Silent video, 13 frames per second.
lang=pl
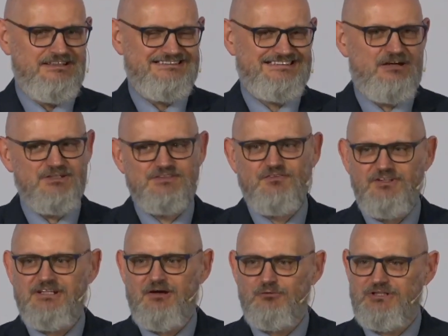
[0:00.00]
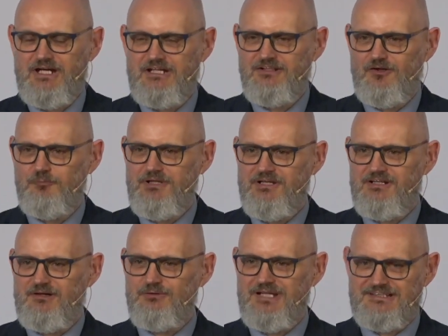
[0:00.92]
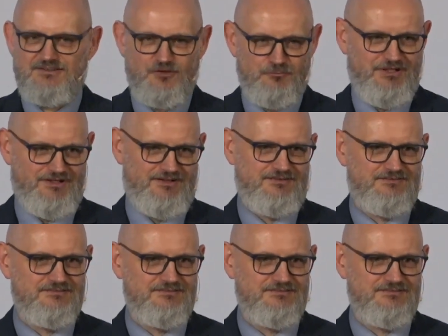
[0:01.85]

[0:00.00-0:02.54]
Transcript: całe swoje nauczanie opierał na sobie –